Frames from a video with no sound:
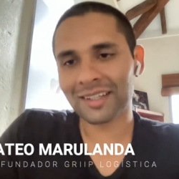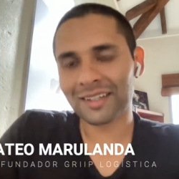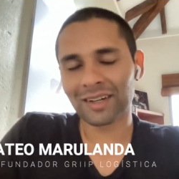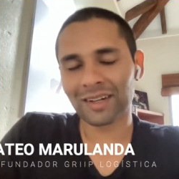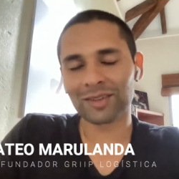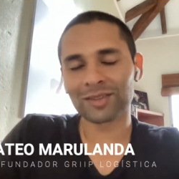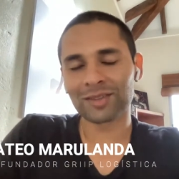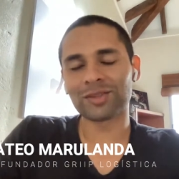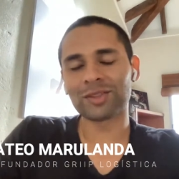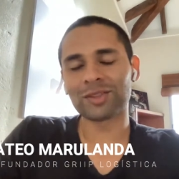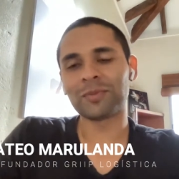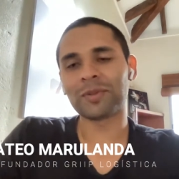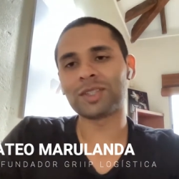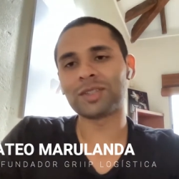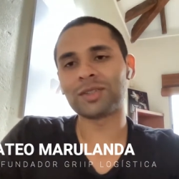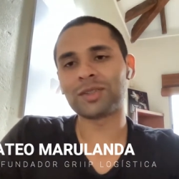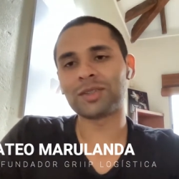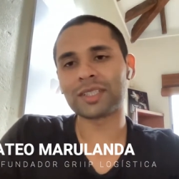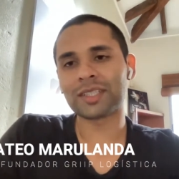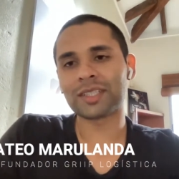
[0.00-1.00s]
Creo que es un
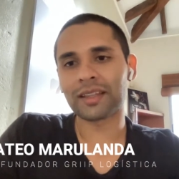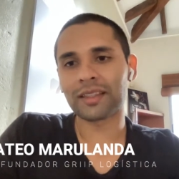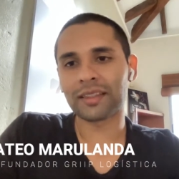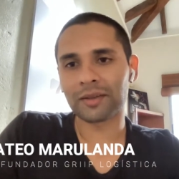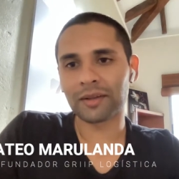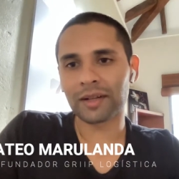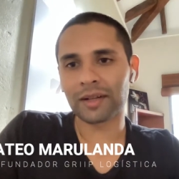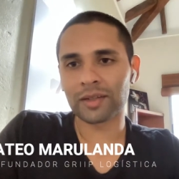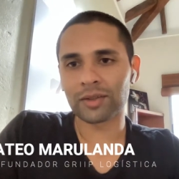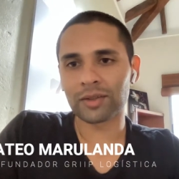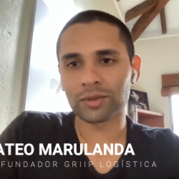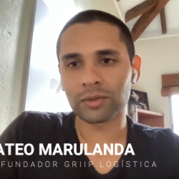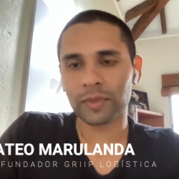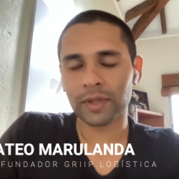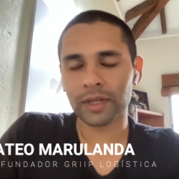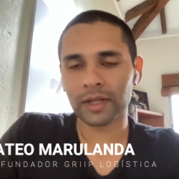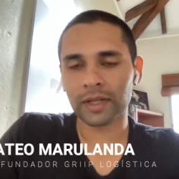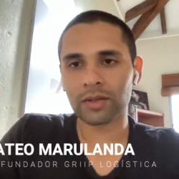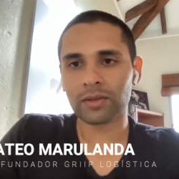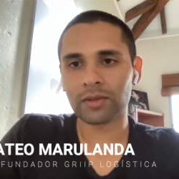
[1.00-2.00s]
espacio bastante valioso
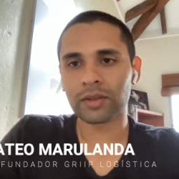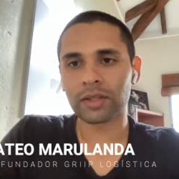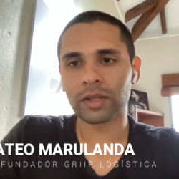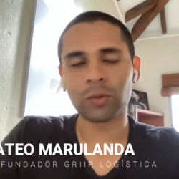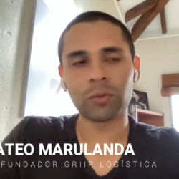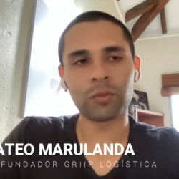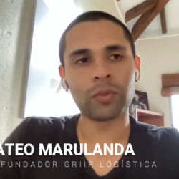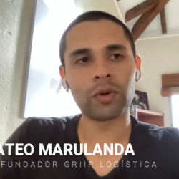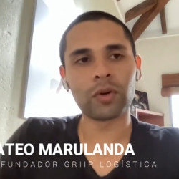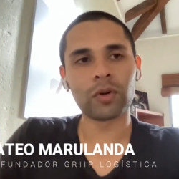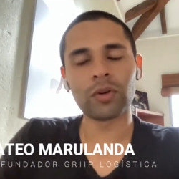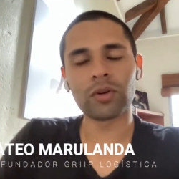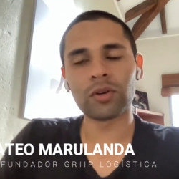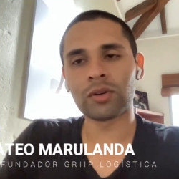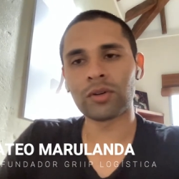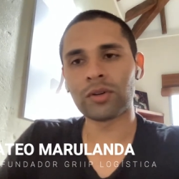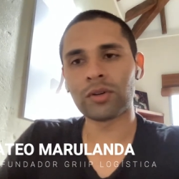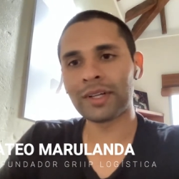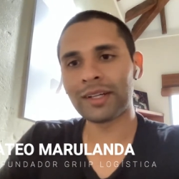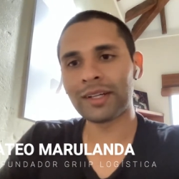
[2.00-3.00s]
para contar un
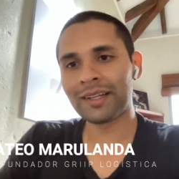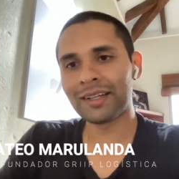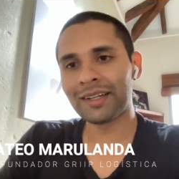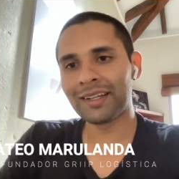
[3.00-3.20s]
poco